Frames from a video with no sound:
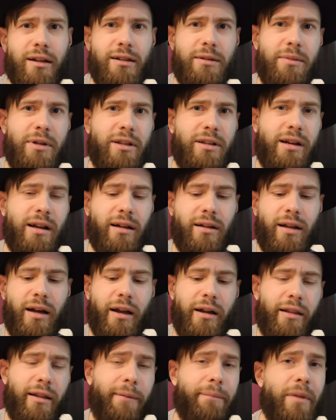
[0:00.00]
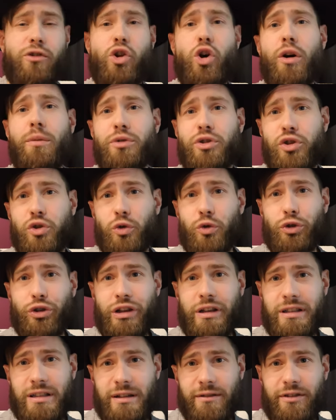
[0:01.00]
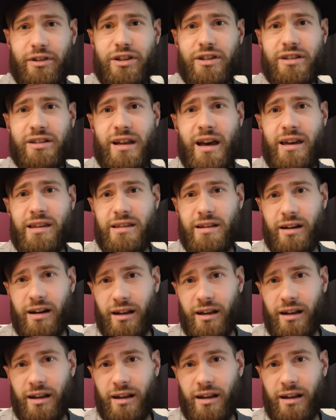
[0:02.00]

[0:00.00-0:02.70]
Дмитрия Ларина. В чем суть, если вы не знаете,